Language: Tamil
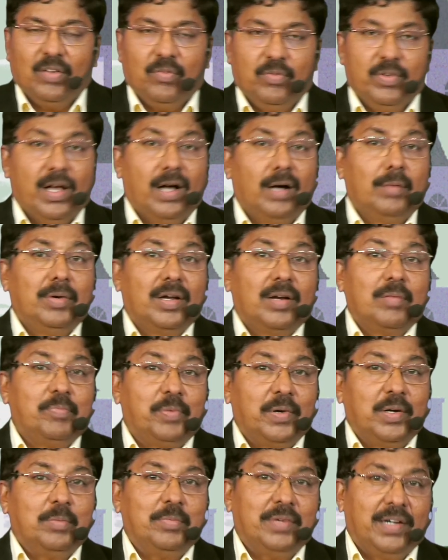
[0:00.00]

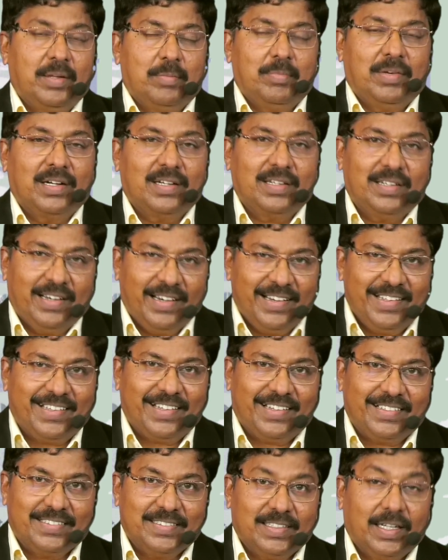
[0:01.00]
வியாபாரம் பண்ணும் இடமாக
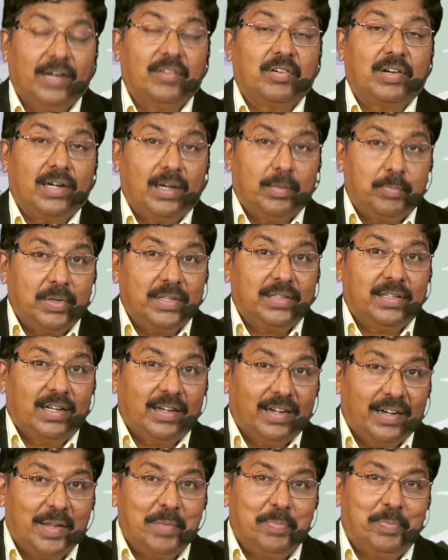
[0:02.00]
நினைக்கிறது அவர்கள் அப்படி
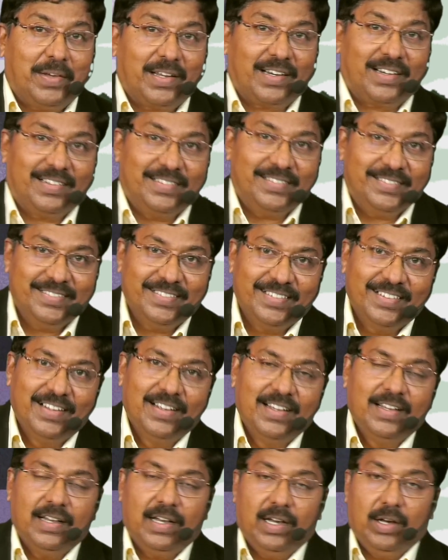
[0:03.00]
தான் நினைப்பார்கள்
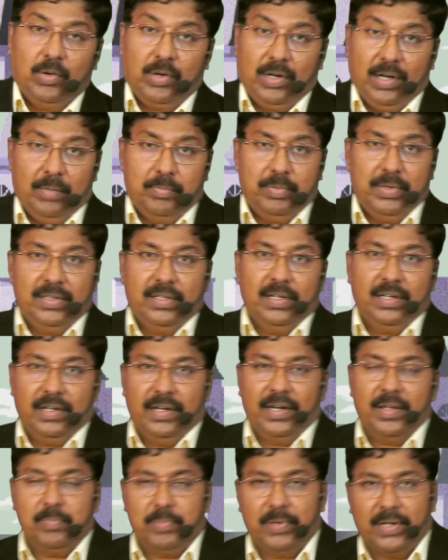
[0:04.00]
அவர்கள் அப்படி தான்
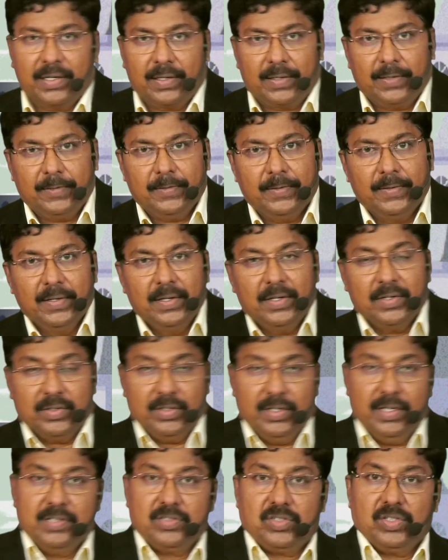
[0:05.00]
நினைப்பார்கள்
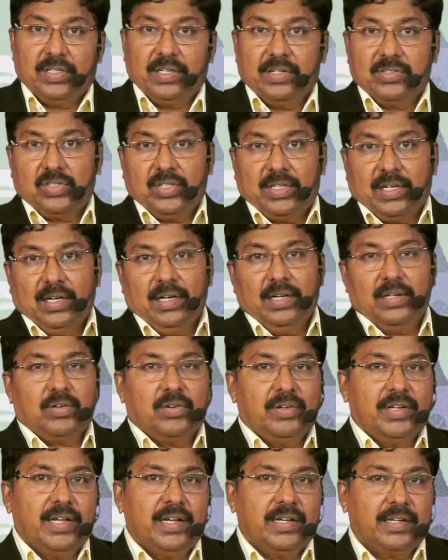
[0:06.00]
ஏசு கிறிஸ்து
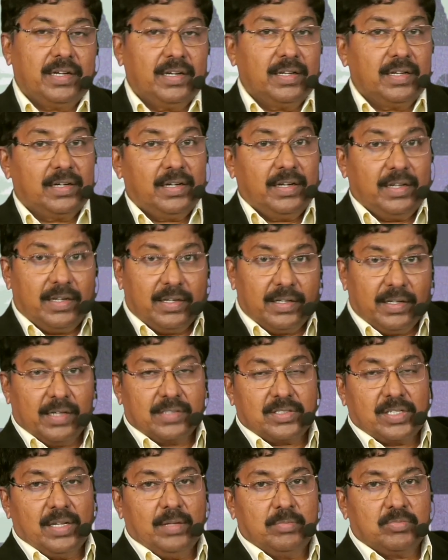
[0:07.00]
கள்ளர் கொய்யாக்கினர்களே
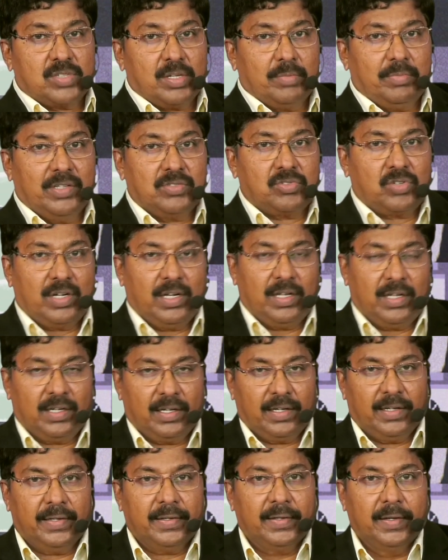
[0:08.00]
எருசலேம் சபையை
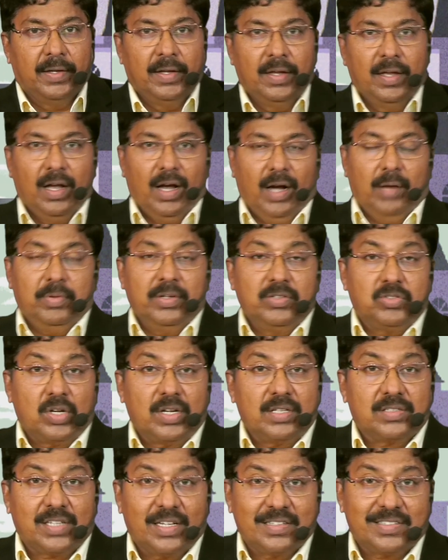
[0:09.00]
சொன்னாருங்க அப்படின்னு
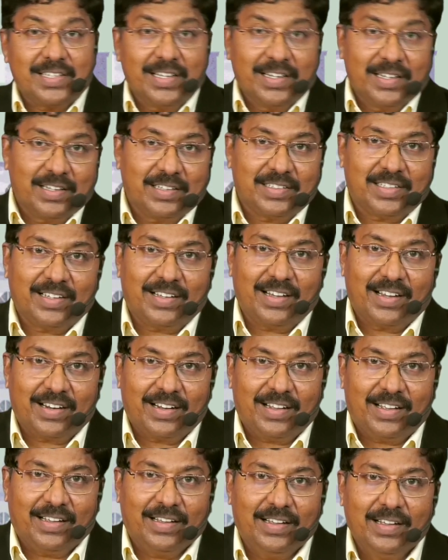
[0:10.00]
சொல்ல சில
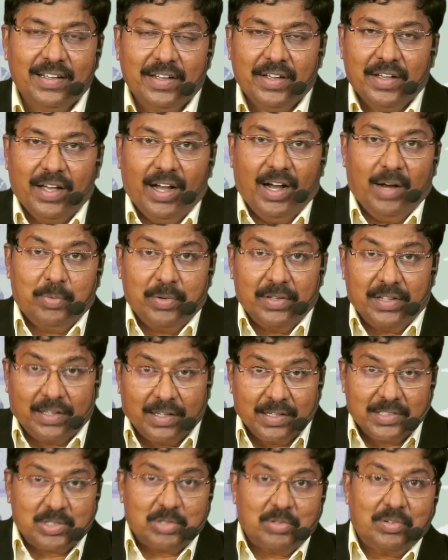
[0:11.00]
சீர்திருத்தக்காரங்க அப்படி
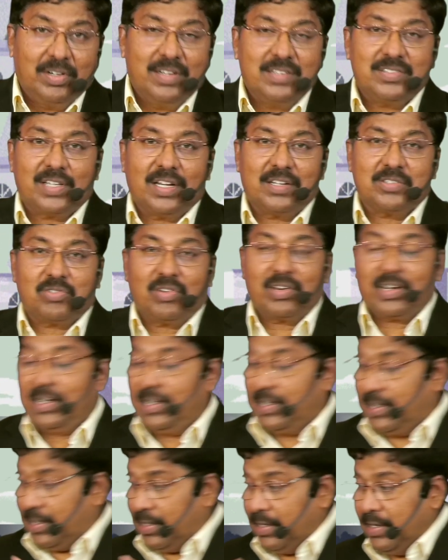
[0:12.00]
கிறிஸ்தவர்களையும் சில
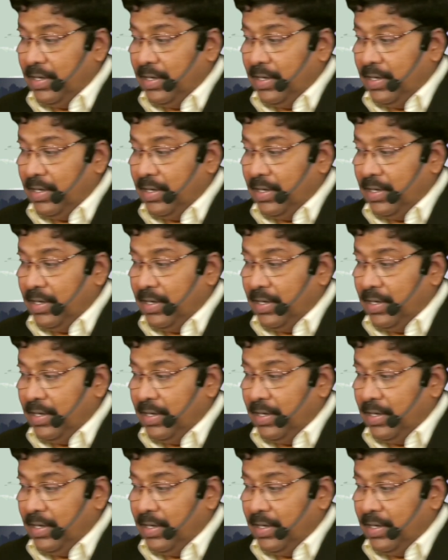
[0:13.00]
சொல்கிறாங்க